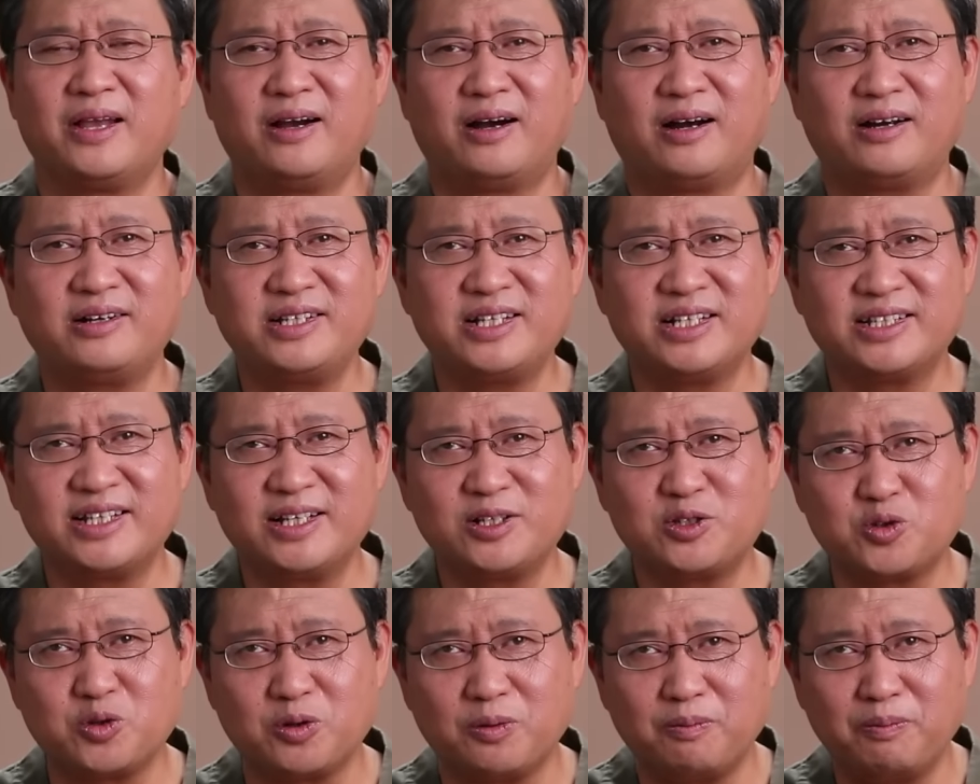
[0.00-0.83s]
而且
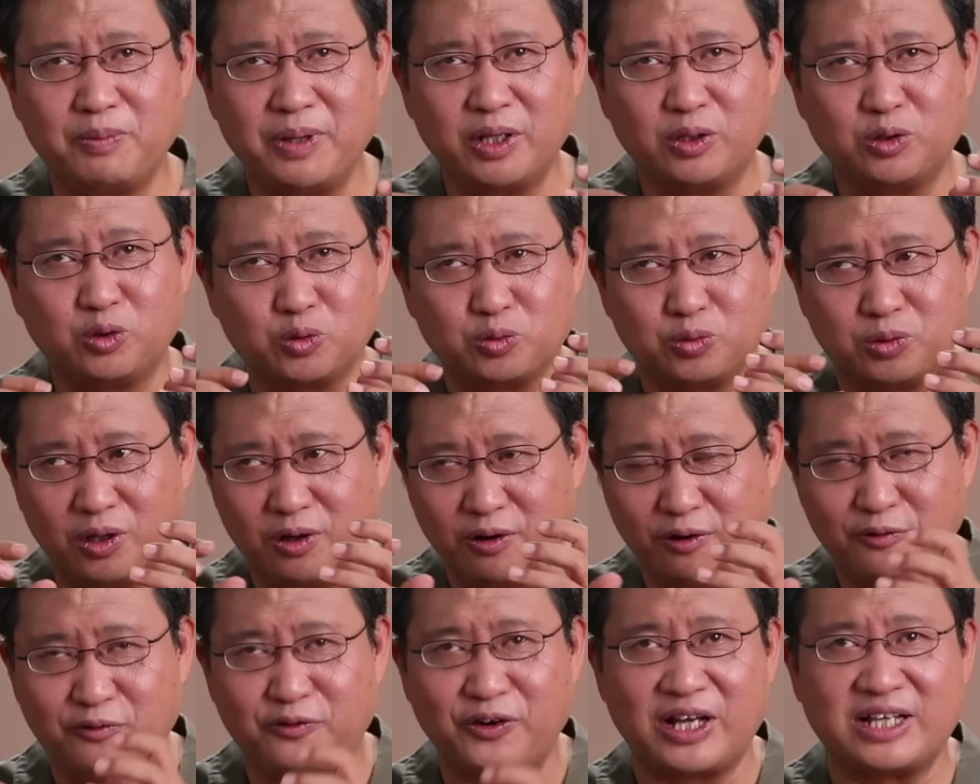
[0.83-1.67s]
在准备堵
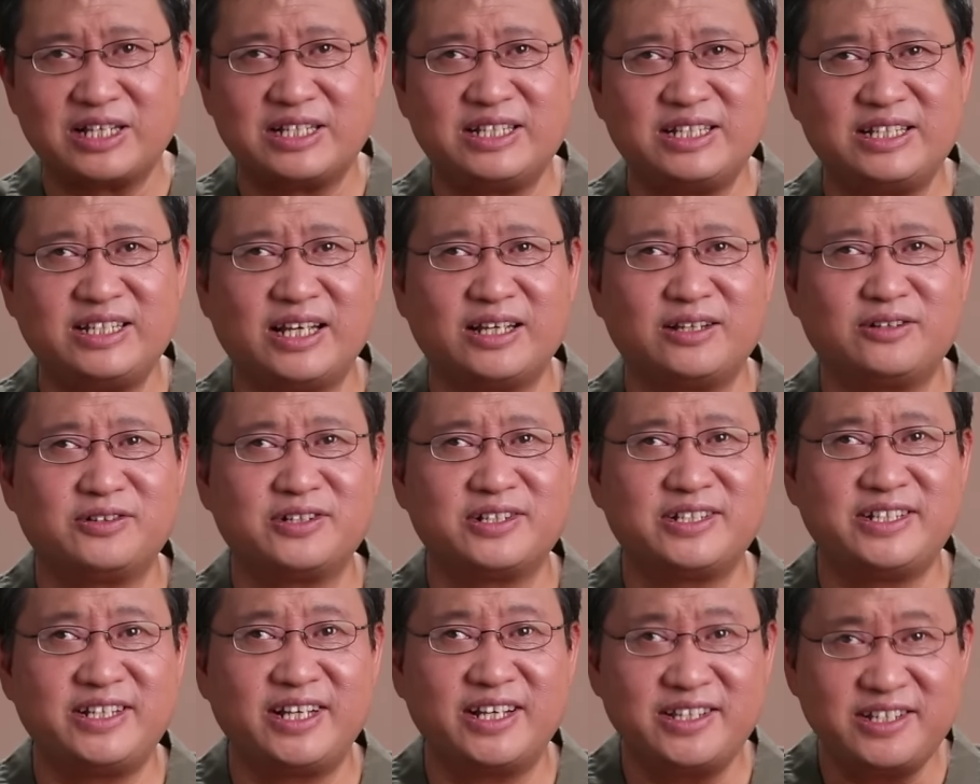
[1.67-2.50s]
漏反击，也就
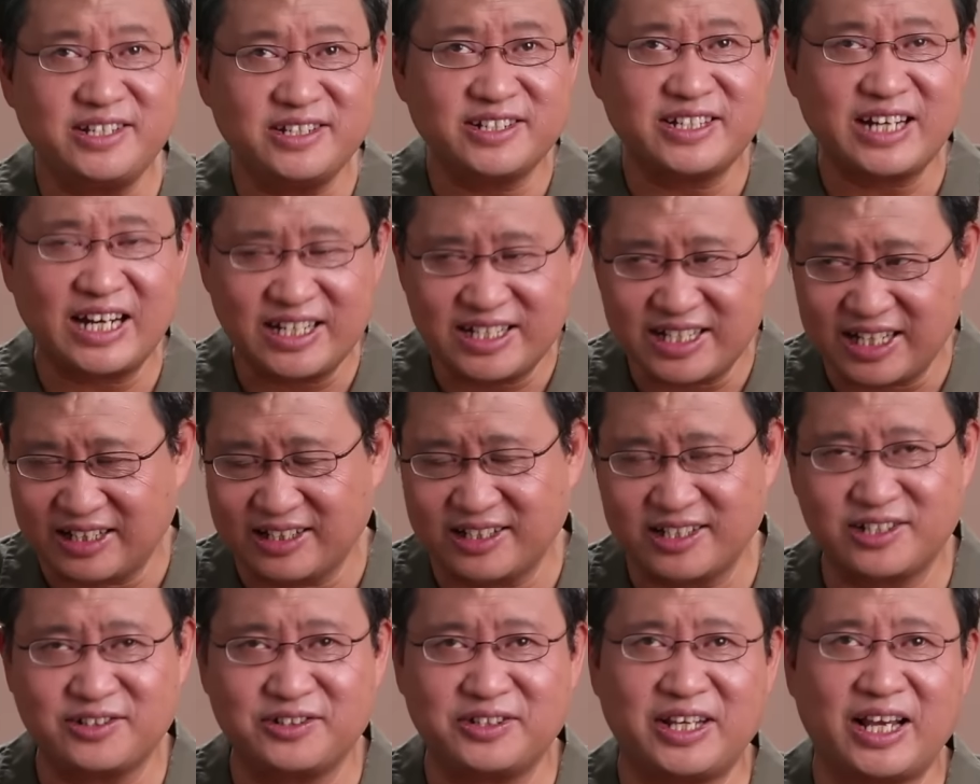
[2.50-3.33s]
是接近战场
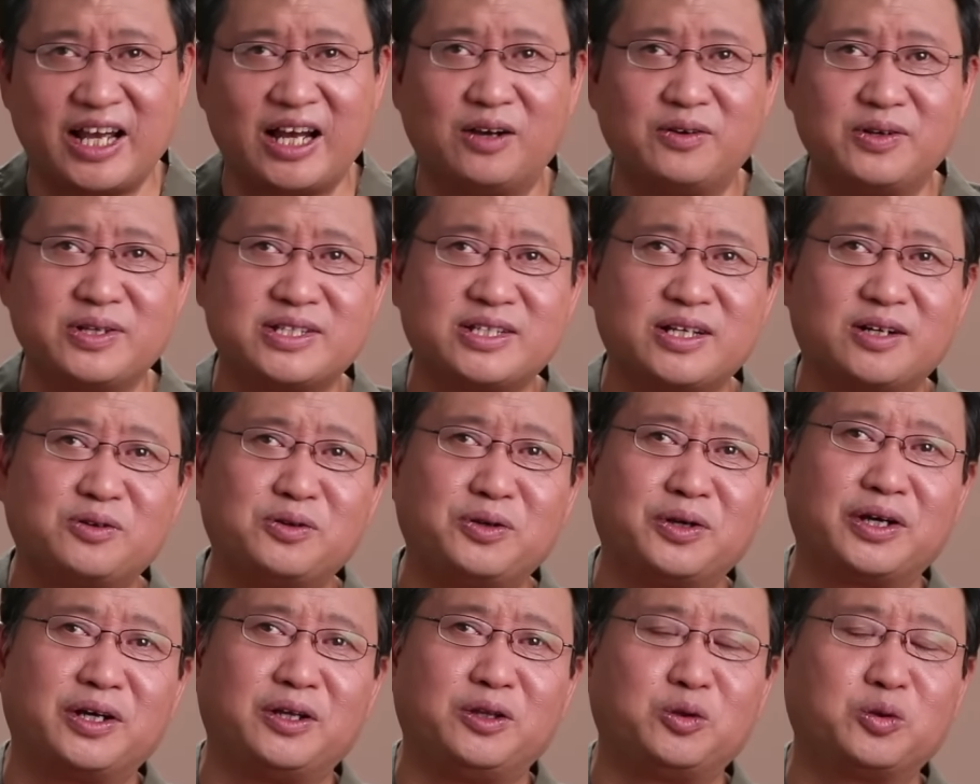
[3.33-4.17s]
的时候，你还会遭
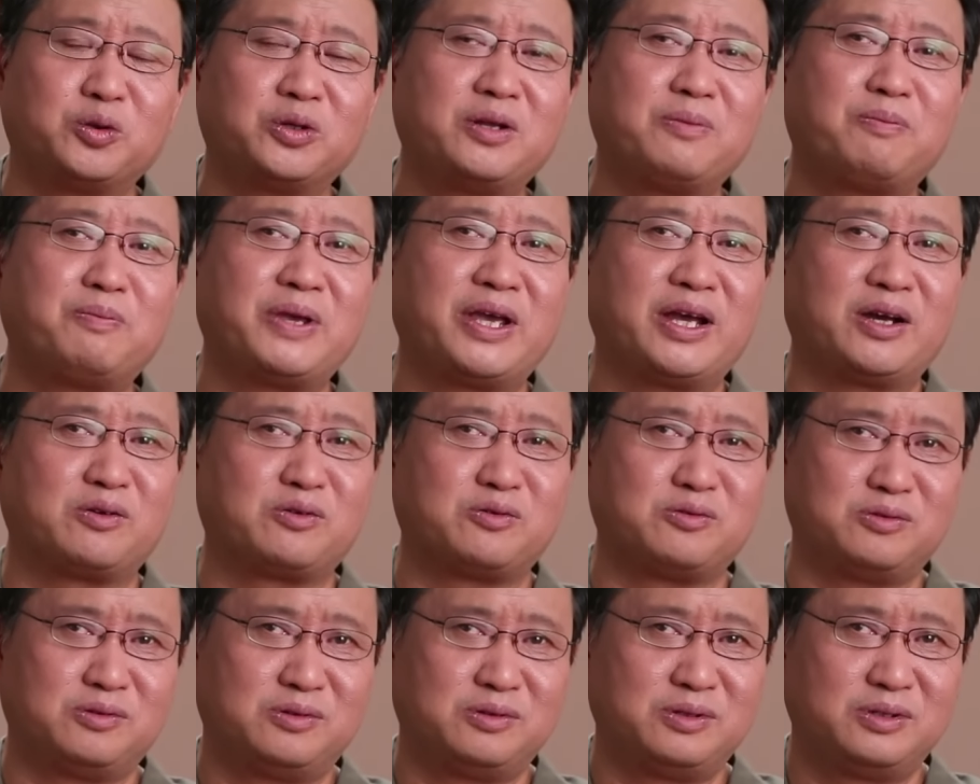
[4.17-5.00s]
遇很多的变
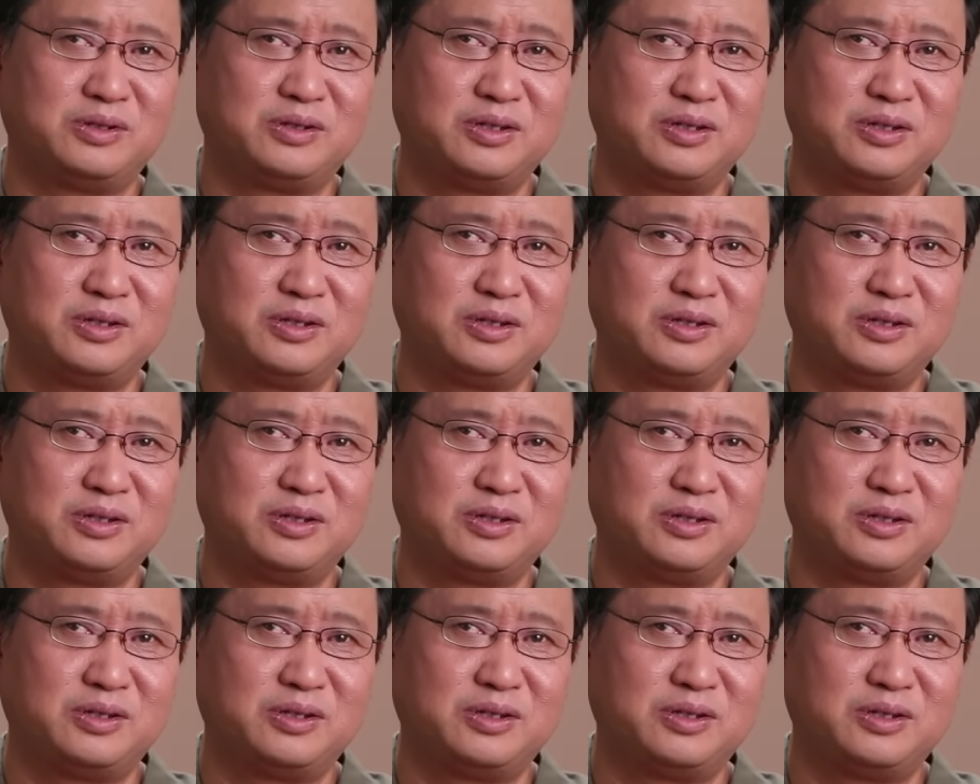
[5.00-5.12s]
故，